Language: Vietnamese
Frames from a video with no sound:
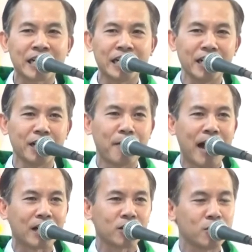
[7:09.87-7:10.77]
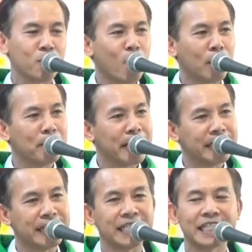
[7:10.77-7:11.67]
những người bạn xung quanh
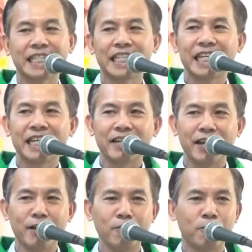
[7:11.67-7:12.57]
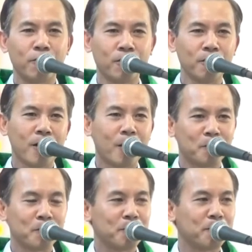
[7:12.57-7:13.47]
mình đến phụ giúp ông.